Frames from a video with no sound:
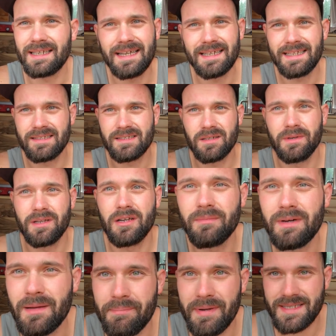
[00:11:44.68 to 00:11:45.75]
Klar geht es immer noch
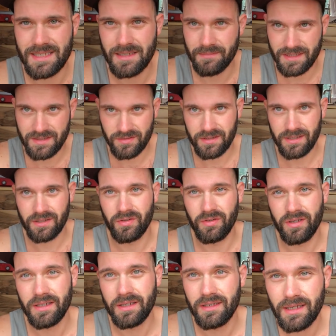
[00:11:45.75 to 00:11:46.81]
mal besser bei so einer
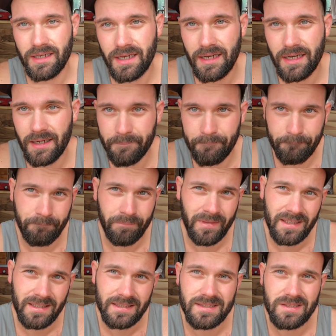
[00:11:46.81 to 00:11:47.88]
Küche, ähm,
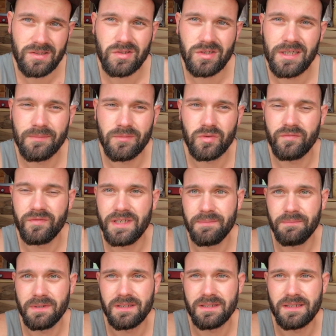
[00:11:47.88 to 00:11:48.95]
das System, so wie
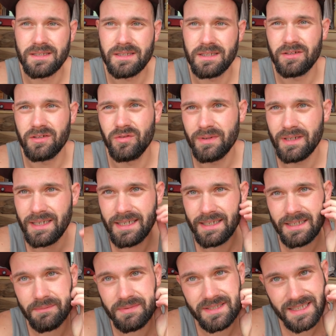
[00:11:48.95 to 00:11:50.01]
ich mir das jetzt hier
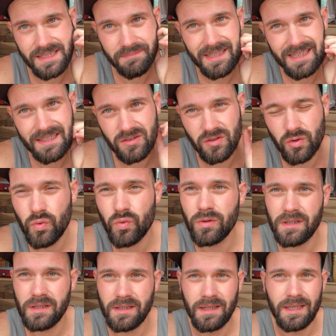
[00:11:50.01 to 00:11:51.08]
überlegt habe, ist erstmal ganz
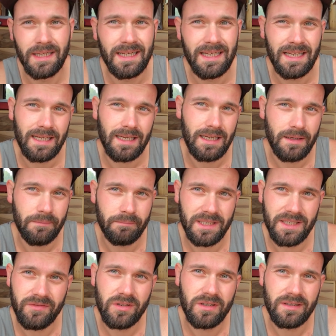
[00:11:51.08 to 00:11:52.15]
cool. Ähm,
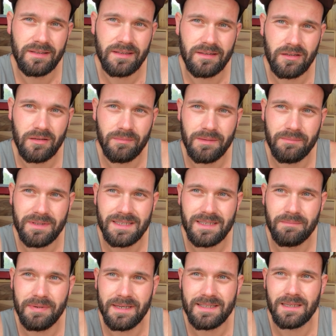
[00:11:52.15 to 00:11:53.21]
ich würde es jetzt nochmal ein
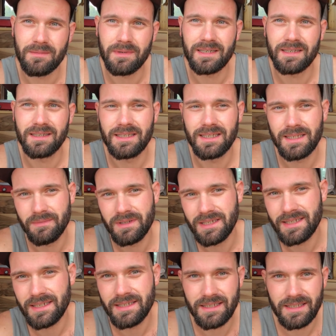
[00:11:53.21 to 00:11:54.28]
bisschen besser machen, indem
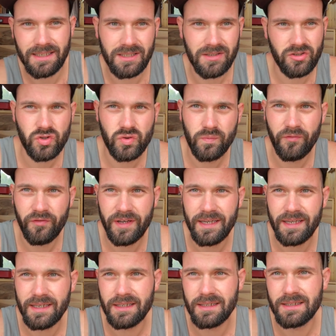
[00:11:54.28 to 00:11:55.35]
ich in den
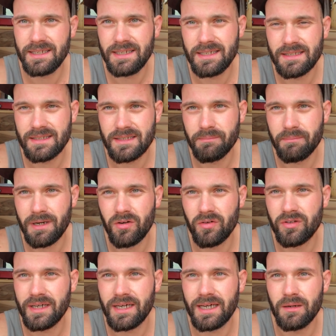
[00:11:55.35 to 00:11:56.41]
Schubfächern, die ich jetzt
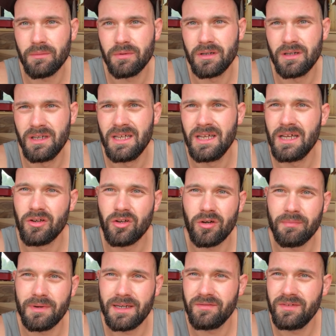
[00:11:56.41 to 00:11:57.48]
gebaut habe,
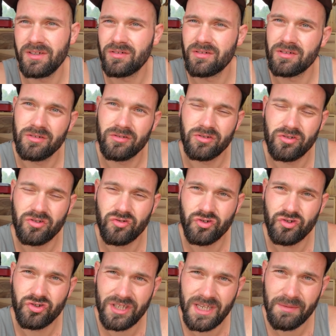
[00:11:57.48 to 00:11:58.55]
nochmal wie so eine
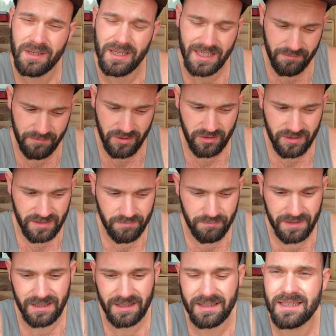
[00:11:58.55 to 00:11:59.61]
Systeme einbaue, dass
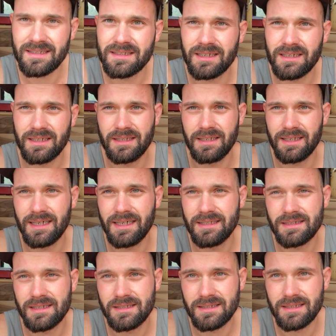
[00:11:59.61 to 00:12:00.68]
man da Tassen richtig
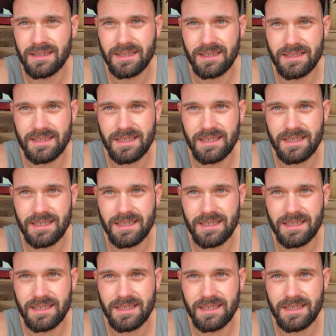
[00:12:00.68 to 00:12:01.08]
reinsetzen kann